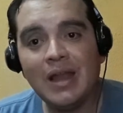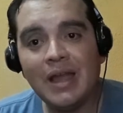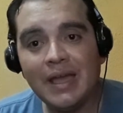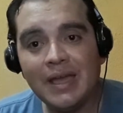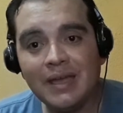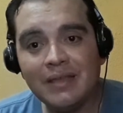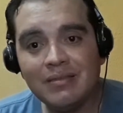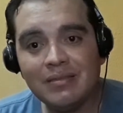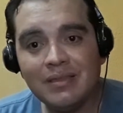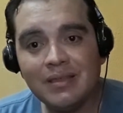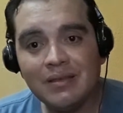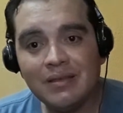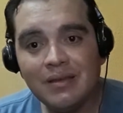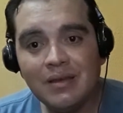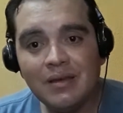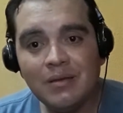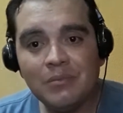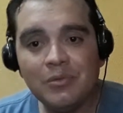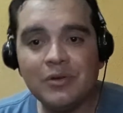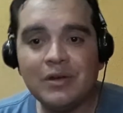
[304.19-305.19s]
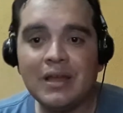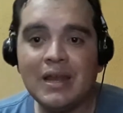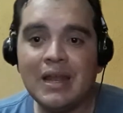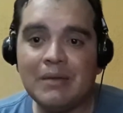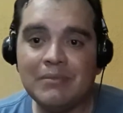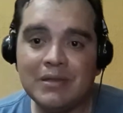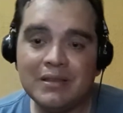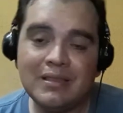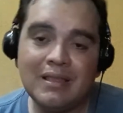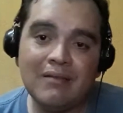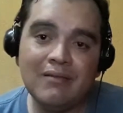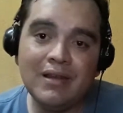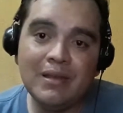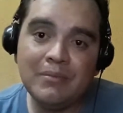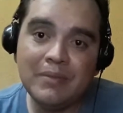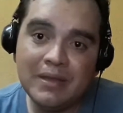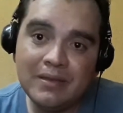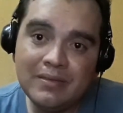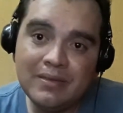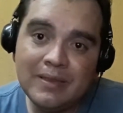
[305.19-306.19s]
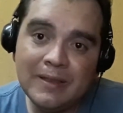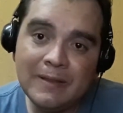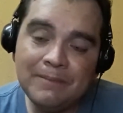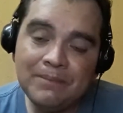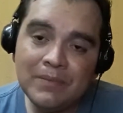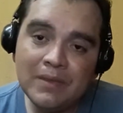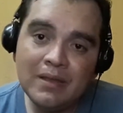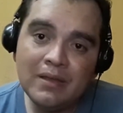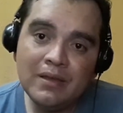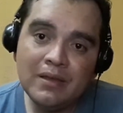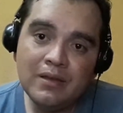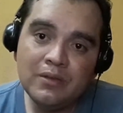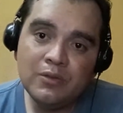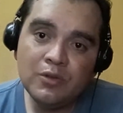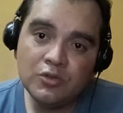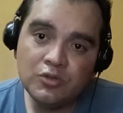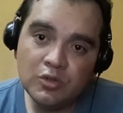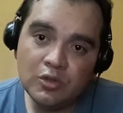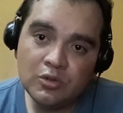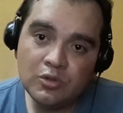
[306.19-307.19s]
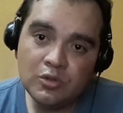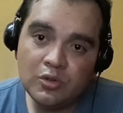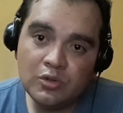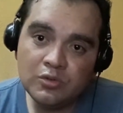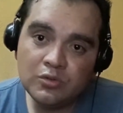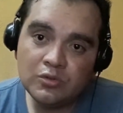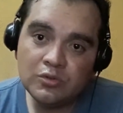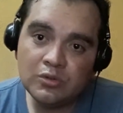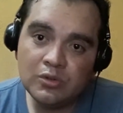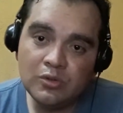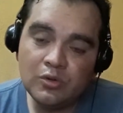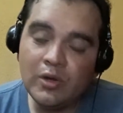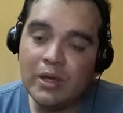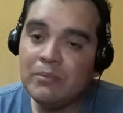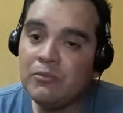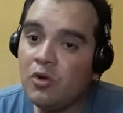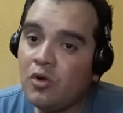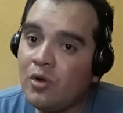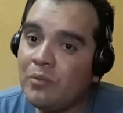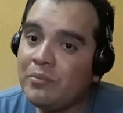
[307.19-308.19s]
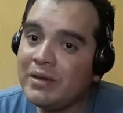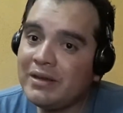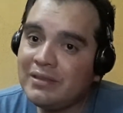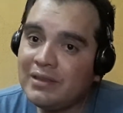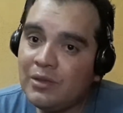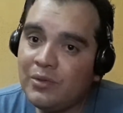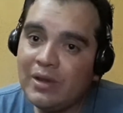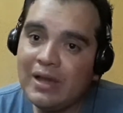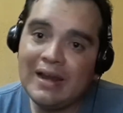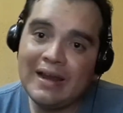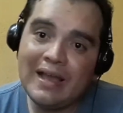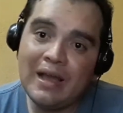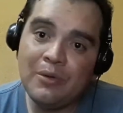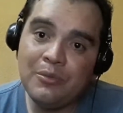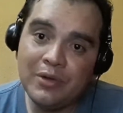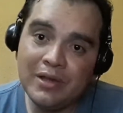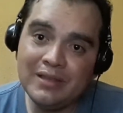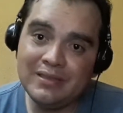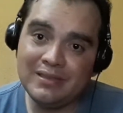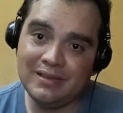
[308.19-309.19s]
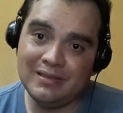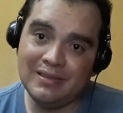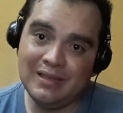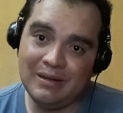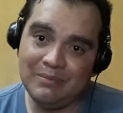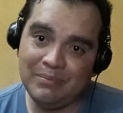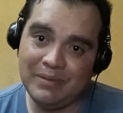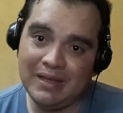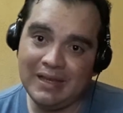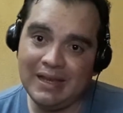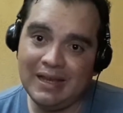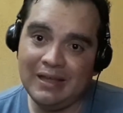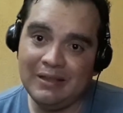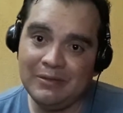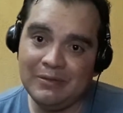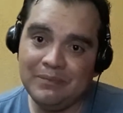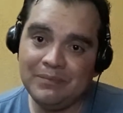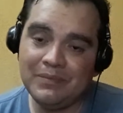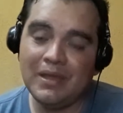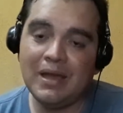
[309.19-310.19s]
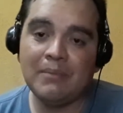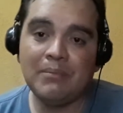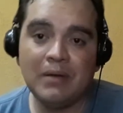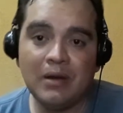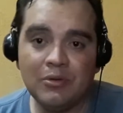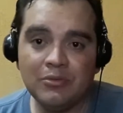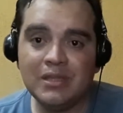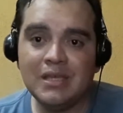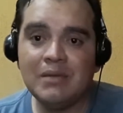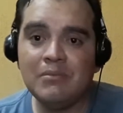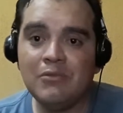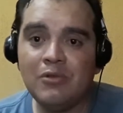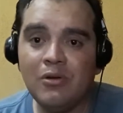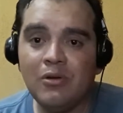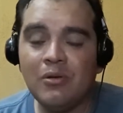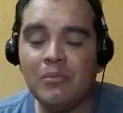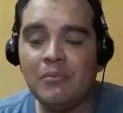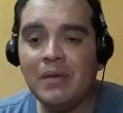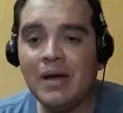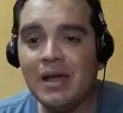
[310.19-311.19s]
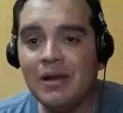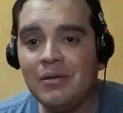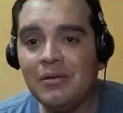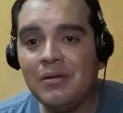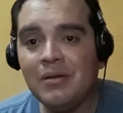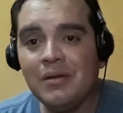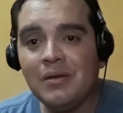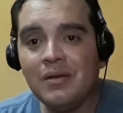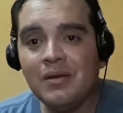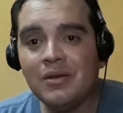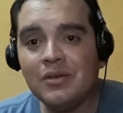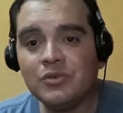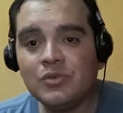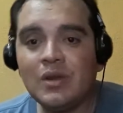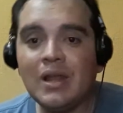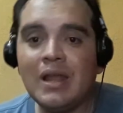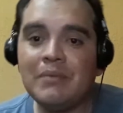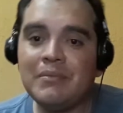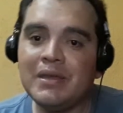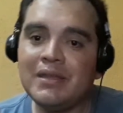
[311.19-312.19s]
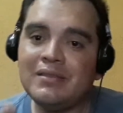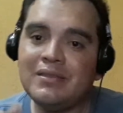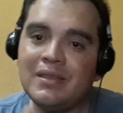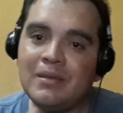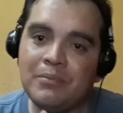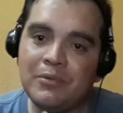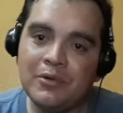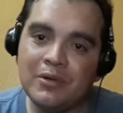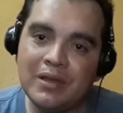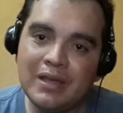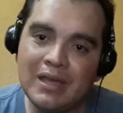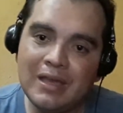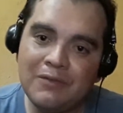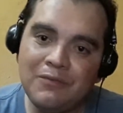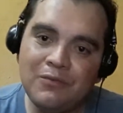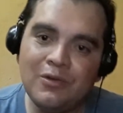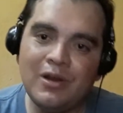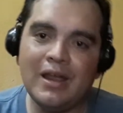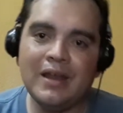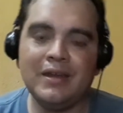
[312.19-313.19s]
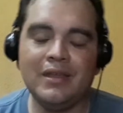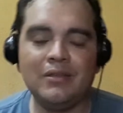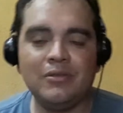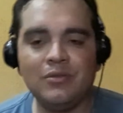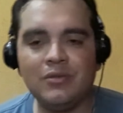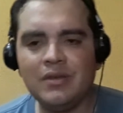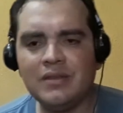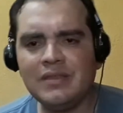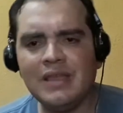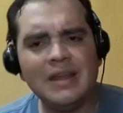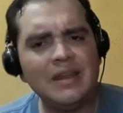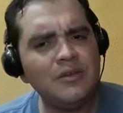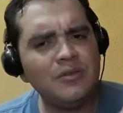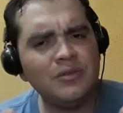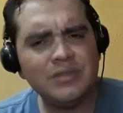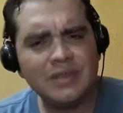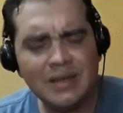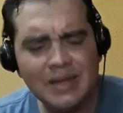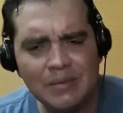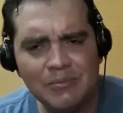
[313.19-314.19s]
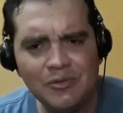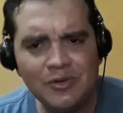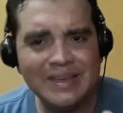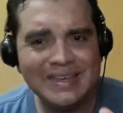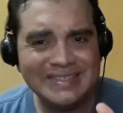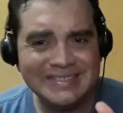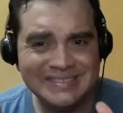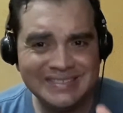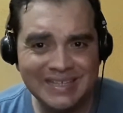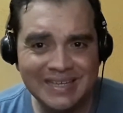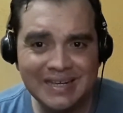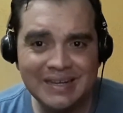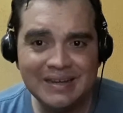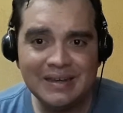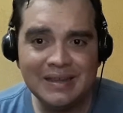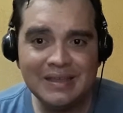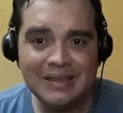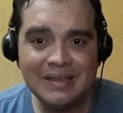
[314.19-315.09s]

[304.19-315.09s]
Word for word: a la gente, porque lamentablemente nosotros nos hemos convertido en alcahuetes del pecado. Aplaudimos lo malo solamente porque es fulanito de tal y no tenemos que ser